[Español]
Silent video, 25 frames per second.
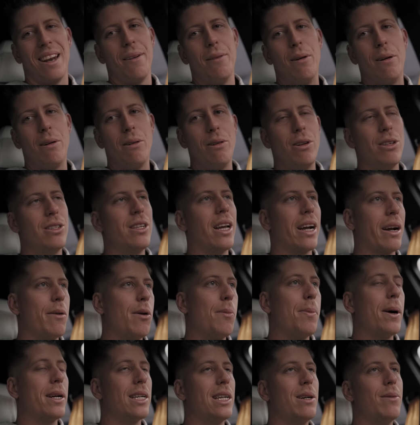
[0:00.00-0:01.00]
Tenemos curiosidad, que
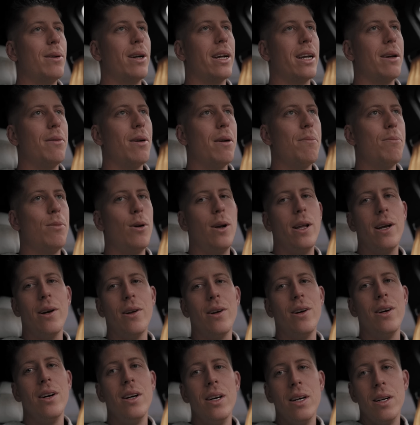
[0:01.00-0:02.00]
hemos pasado por aquí por el
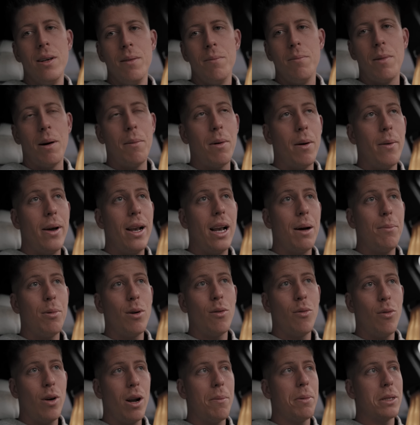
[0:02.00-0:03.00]
polígono. Vamos a verla
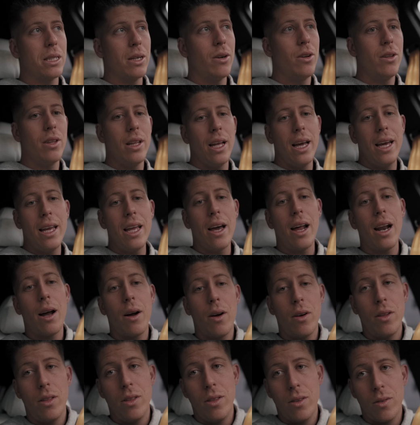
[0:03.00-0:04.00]
por fuera, pasado donde y ahora
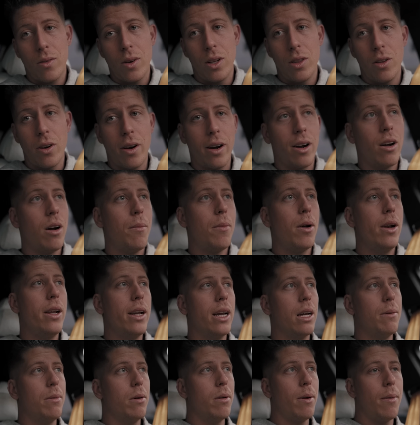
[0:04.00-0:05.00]
cuando recabamos el
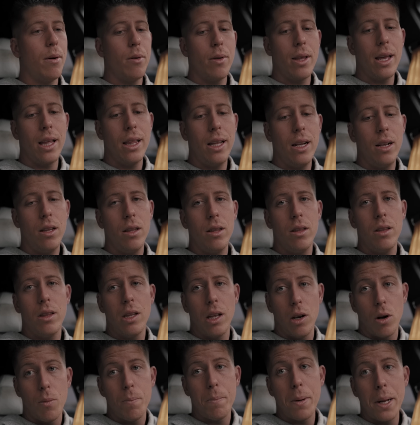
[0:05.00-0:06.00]
Ike, pues vamos ya del
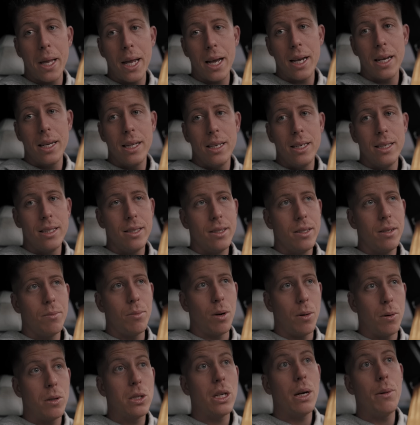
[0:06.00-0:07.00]
tirón para allá.
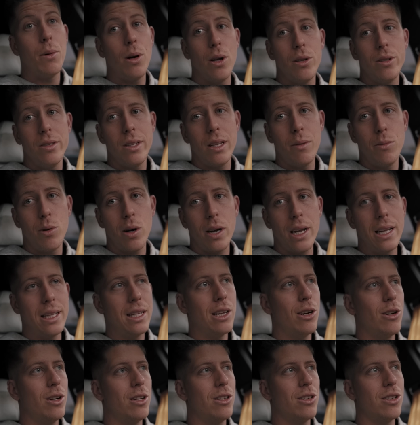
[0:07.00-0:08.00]
vamos a ver dónde tenemos que ir a
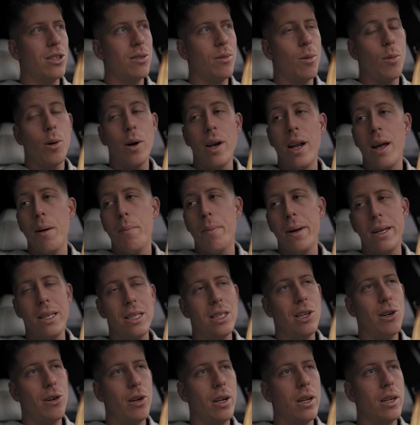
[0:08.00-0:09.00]
tiro hecho, vamos con el
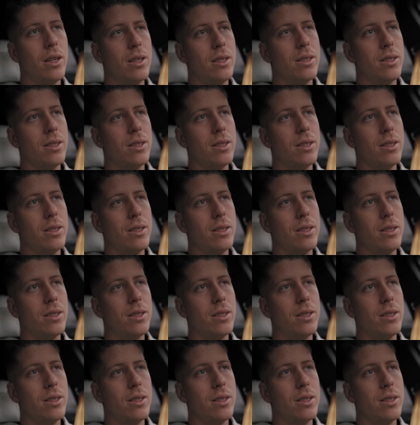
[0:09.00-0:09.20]
GPS ahora.